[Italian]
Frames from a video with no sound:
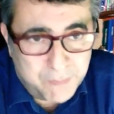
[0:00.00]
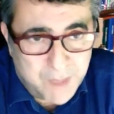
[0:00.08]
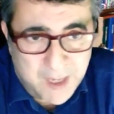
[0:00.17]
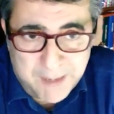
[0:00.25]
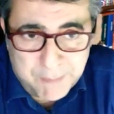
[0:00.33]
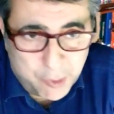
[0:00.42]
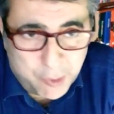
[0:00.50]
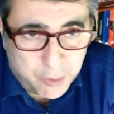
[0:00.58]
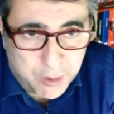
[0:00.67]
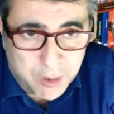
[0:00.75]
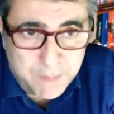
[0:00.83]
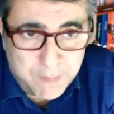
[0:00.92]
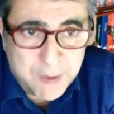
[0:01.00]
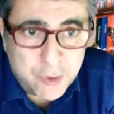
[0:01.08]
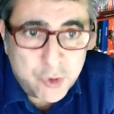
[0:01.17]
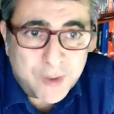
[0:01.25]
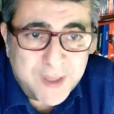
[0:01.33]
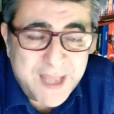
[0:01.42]
nelle prossime
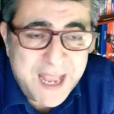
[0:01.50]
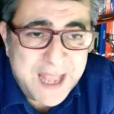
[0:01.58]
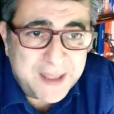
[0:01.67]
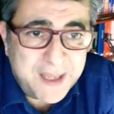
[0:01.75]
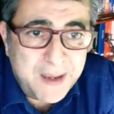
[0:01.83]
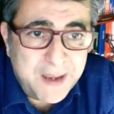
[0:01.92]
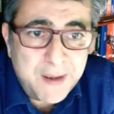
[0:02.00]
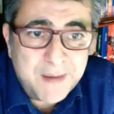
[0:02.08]
giornate.